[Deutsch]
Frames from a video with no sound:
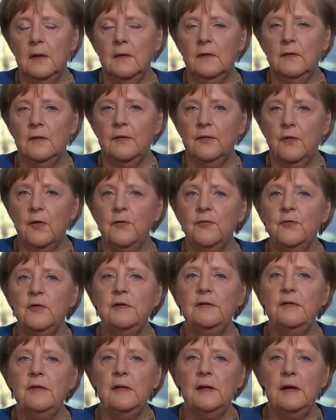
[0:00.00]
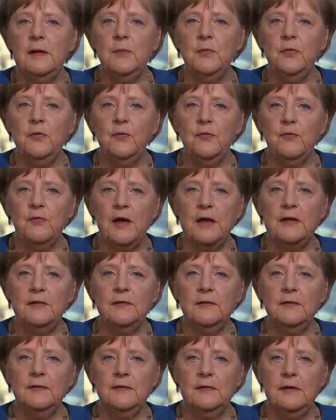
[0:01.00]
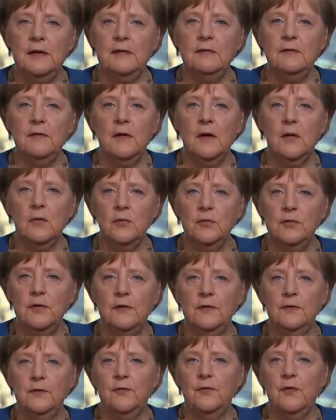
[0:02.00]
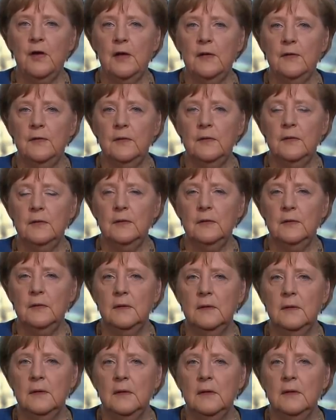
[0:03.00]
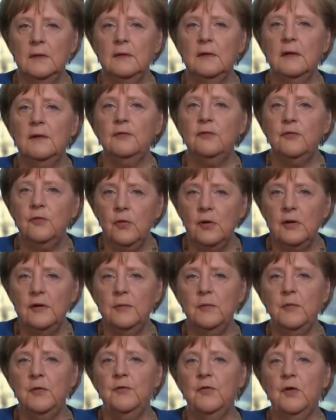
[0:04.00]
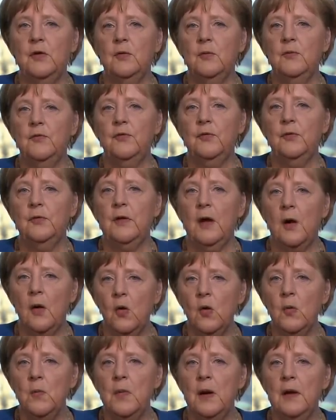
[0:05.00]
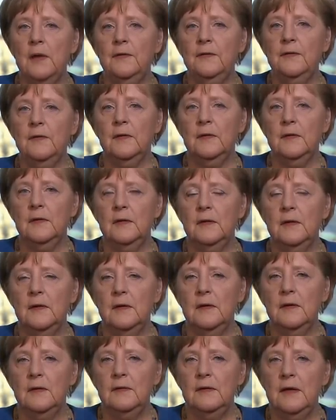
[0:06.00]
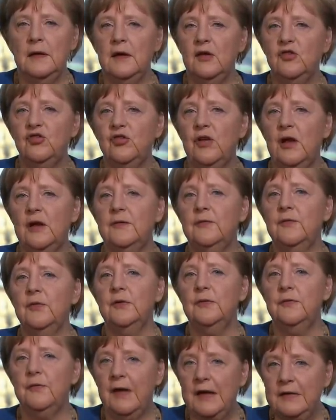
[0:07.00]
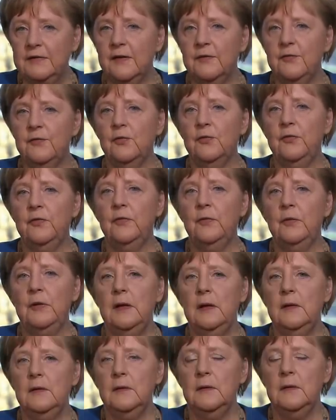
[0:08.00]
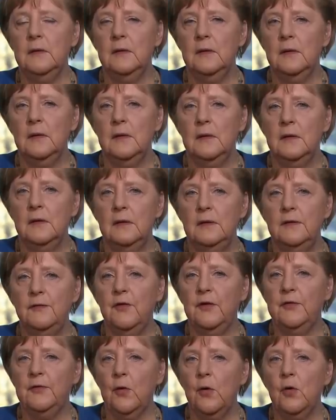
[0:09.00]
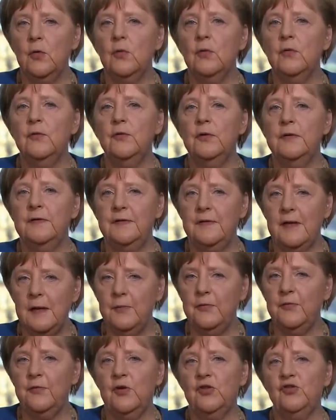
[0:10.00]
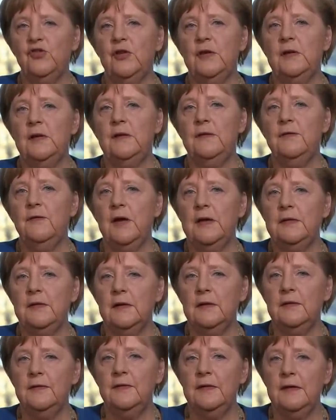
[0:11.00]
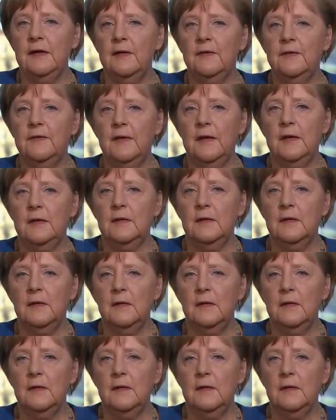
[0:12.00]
das öffentliche Leben, so weit es geht, herunterzufahren. Natürlich mit Vernunft und Augenmaß, denn der Staat wird weiter funktionieren, die Versorgung wird selbstverständlich weiter gesichert sein